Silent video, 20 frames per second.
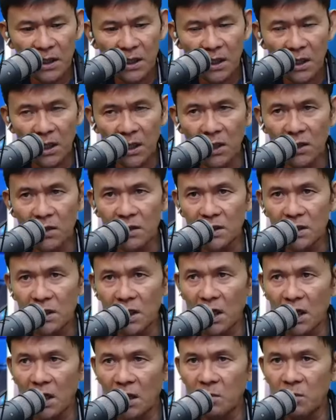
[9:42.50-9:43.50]
Ngayon,
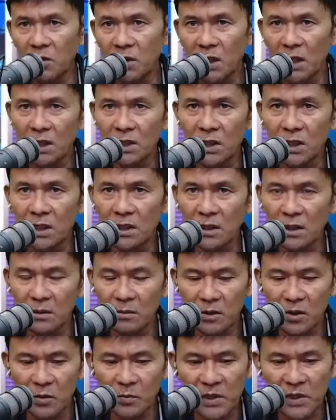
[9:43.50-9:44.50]
inahamon natin ang
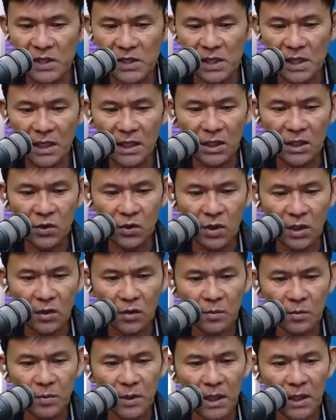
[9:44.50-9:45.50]
mga opisyal na ito ng
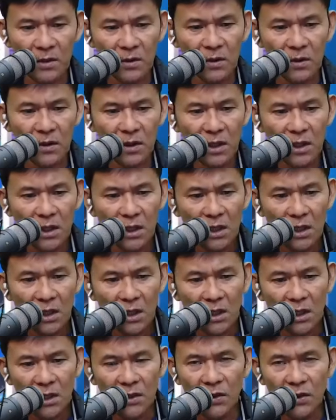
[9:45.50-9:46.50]
gobyerno
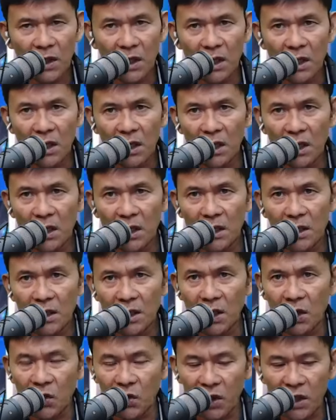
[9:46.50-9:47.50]
na
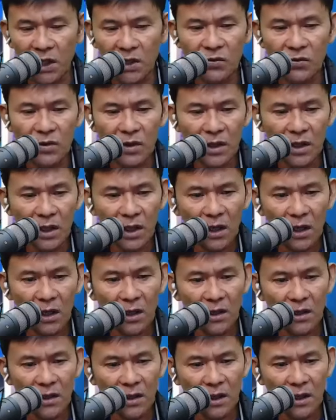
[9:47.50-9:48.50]
i-raid
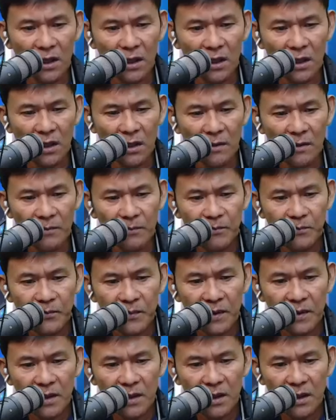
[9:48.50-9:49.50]
ang uh,
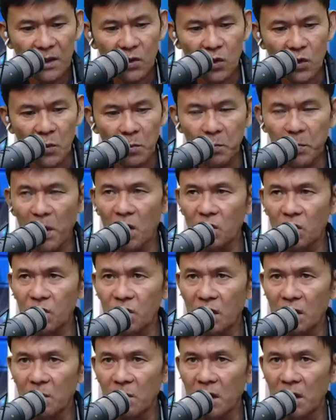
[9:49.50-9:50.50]
compound
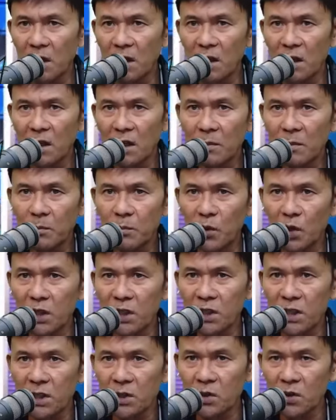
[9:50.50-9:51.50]
ng mga
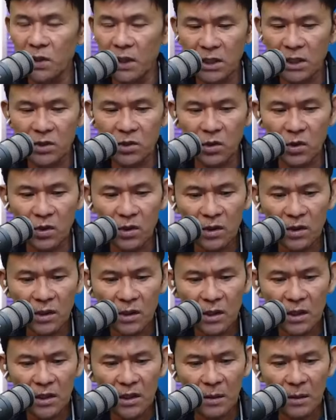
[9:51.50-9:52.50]
politiko na ito
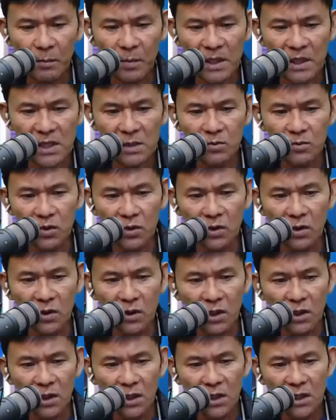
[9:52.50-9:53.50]
na
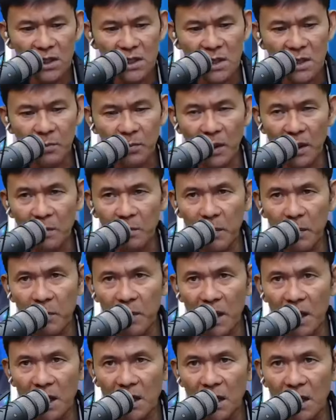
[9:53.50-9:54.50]
pasimuno sa
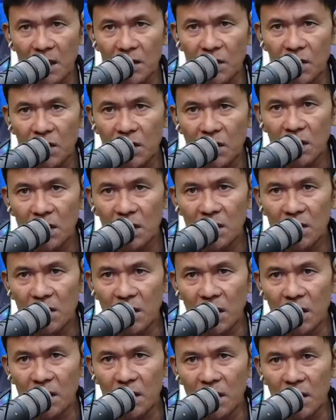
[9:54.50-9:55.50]
pagpapakalat
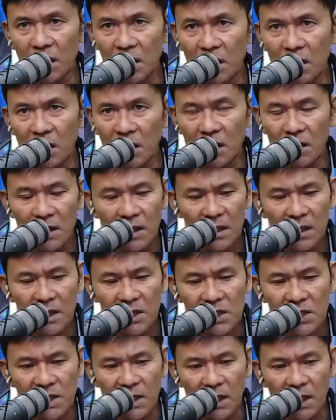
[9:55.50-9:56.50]
ng uh,
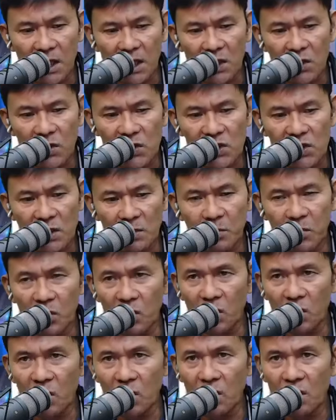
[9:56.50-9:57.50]
sigarilyo sa
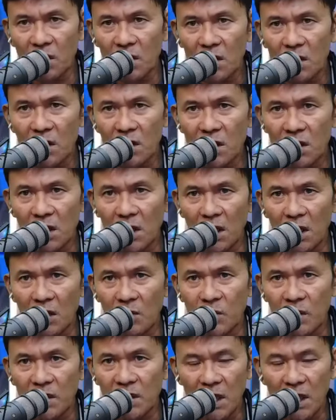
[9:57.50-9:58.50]
buong
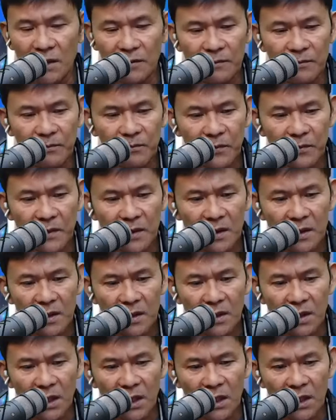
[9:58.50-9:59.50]
lalawigan
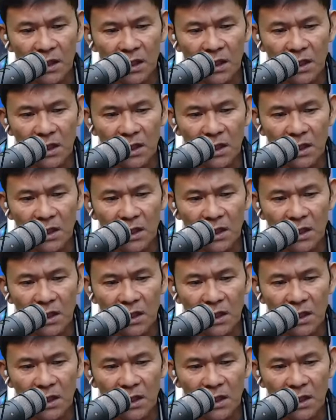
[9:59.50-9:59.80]
ng uh,